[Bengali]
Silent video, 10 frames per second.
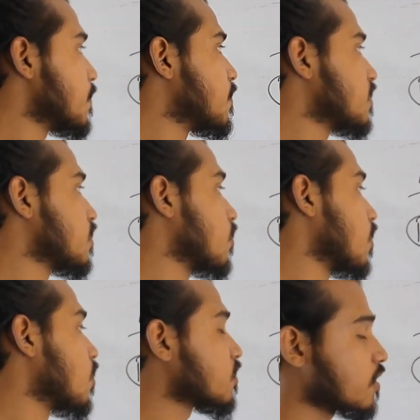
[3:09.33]
বিবৃতি দেওয়া
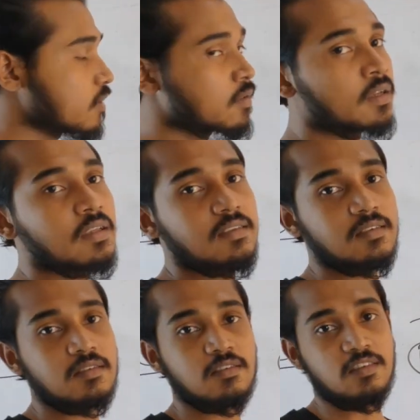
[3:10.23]
অর্থাৎ
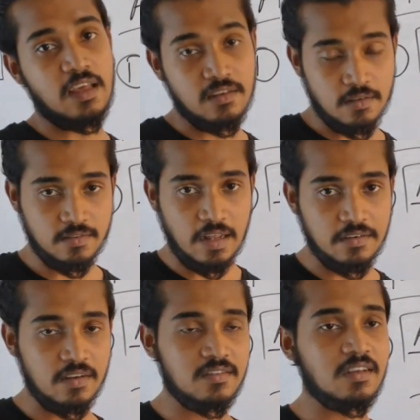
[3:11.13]

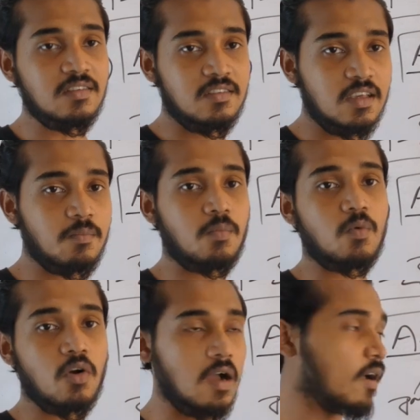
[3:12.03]
সেন্টেন্সের যে
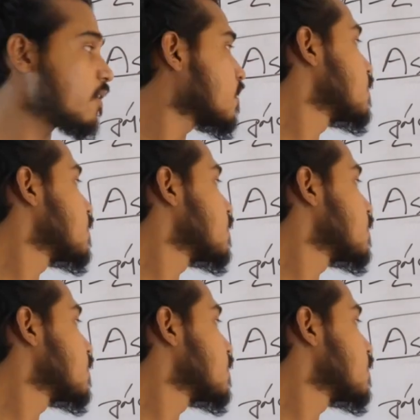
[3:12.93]
প্রকার